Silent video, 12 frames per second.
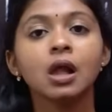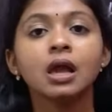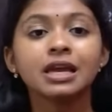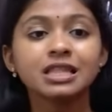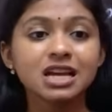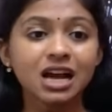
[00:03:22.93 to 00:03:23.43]

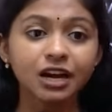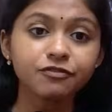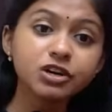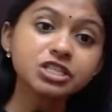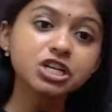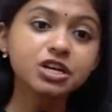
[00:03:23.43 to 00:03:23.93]
இந்த
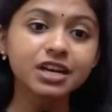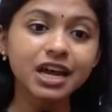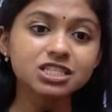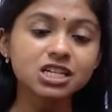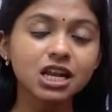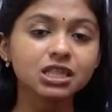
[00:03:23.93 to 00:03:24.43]
கன்வர்ஷன்
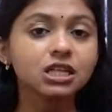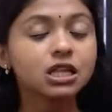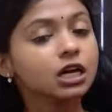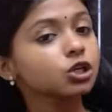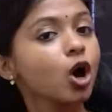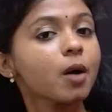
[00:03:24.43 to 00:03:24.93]
ரியாக்ஷன்ல தான் நான்
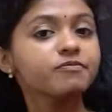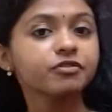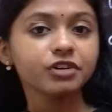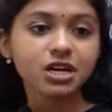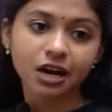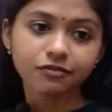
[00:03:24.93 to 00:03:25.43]
டாப் ஃபிஃப்டி
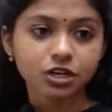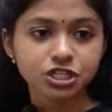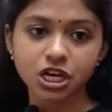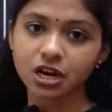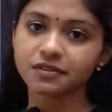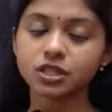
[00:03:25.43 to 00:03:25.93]

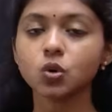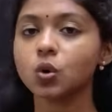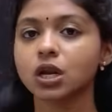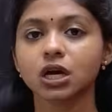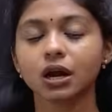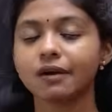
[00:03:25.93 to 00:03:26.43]
கன்வர்ஷனில் வந்து
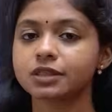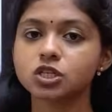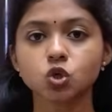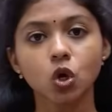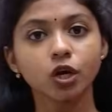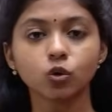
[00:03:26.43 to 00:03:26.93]
உங்களுக்கு நான் வந்து
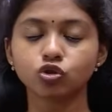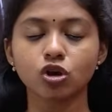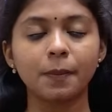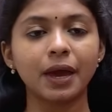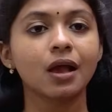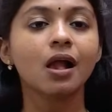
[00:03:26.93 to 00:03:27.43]
சொல்லி
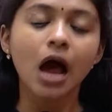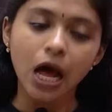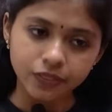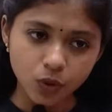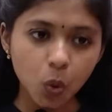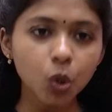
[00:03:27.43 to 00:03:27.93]
கொடுத்துருப்பேன் அந்த
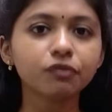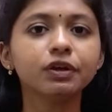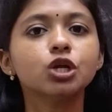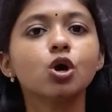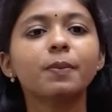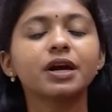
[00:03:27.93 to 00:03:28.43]
ஒரு வீடியோ
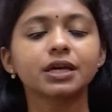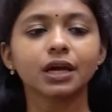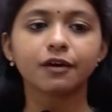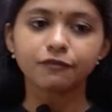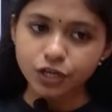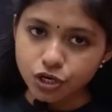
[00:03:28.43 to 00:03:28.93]
படிங்க
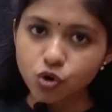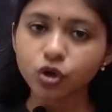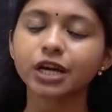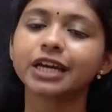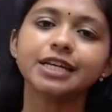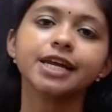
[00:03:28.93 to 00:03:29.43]
வீடியோவுக்கு
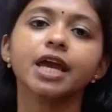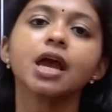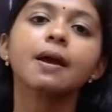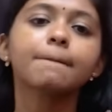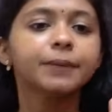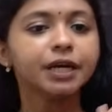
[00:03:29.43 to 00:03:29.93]
கீழே
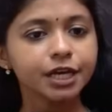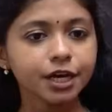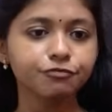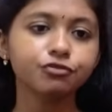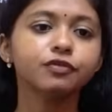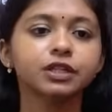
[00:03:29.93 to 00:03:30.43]

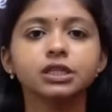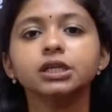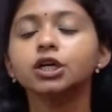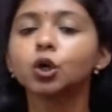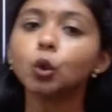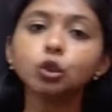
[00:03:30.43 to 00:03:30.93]
பிடிஎஃபும் வந்து
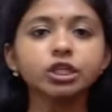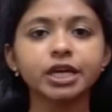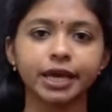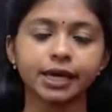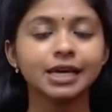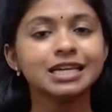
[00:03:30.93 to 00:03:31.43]

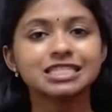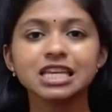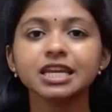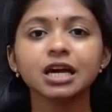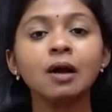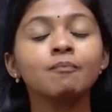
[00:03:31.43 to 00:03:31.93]
கொடுத்துருக்கேன் சரியா